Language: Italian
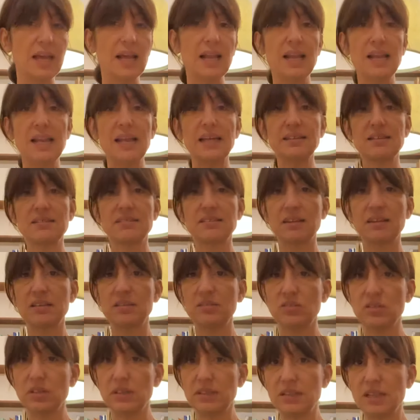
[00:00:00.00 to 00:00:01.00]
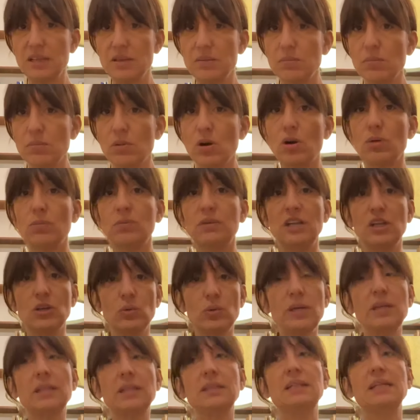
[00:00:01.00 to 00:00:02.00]
la descrizione degli immobili,
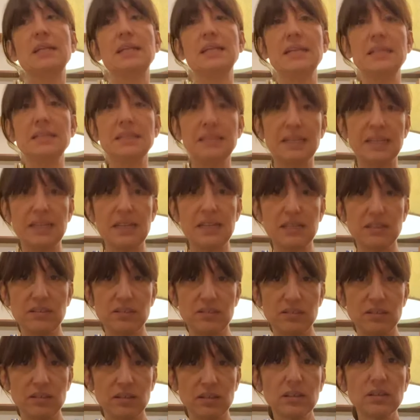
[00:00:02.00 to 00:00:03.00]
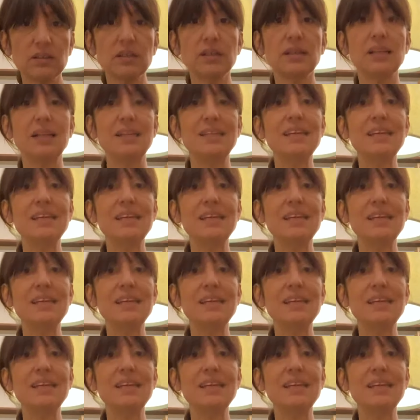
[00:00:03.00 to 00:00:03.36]
quindi l'indirizzo,